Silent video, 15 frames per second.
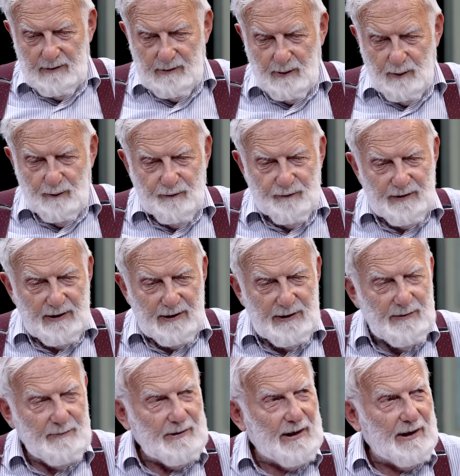Rauf
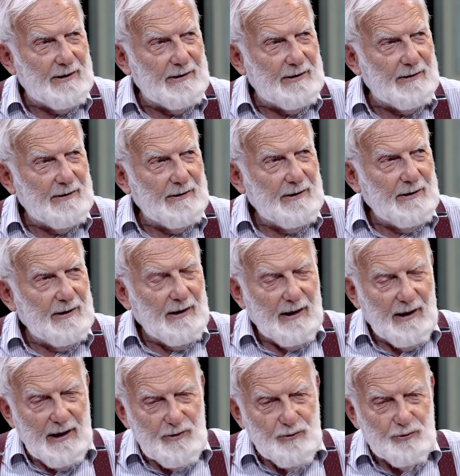Rahim yani
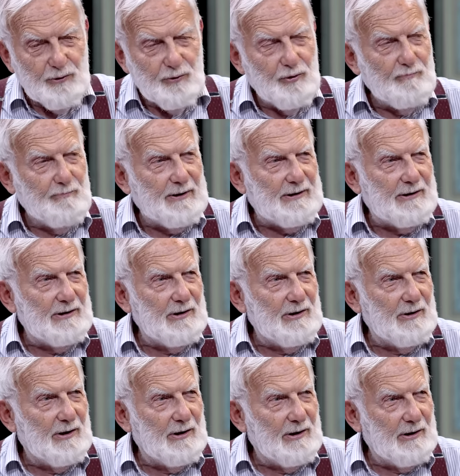en çok
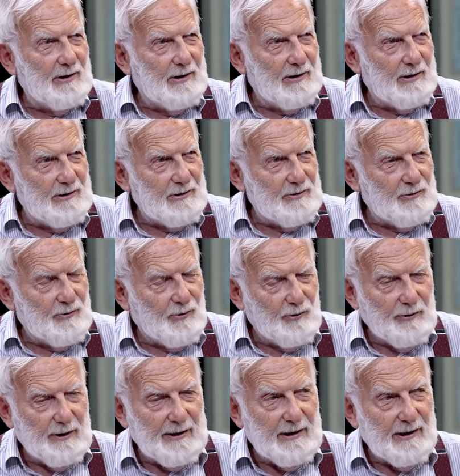ümmetini
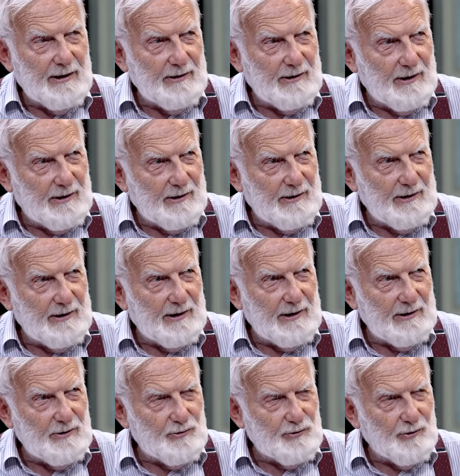kollayan,
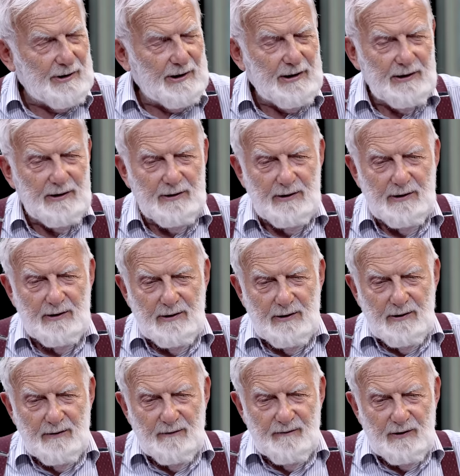arayan, soran
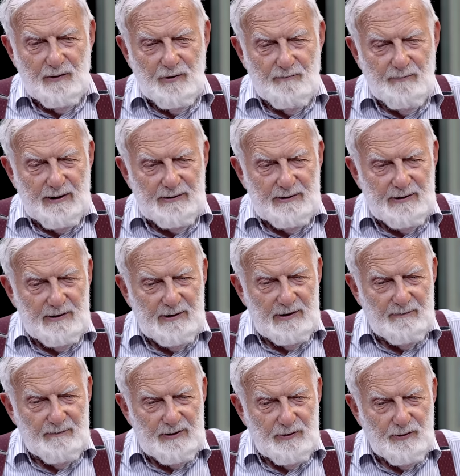ve
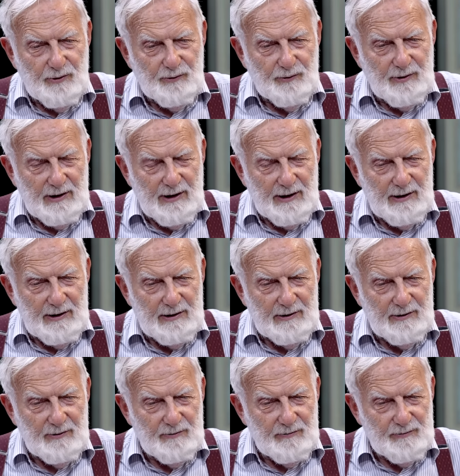ümmetinin bir kötü hali
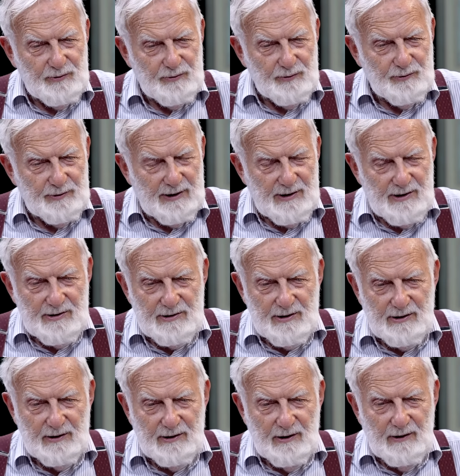zuhur edince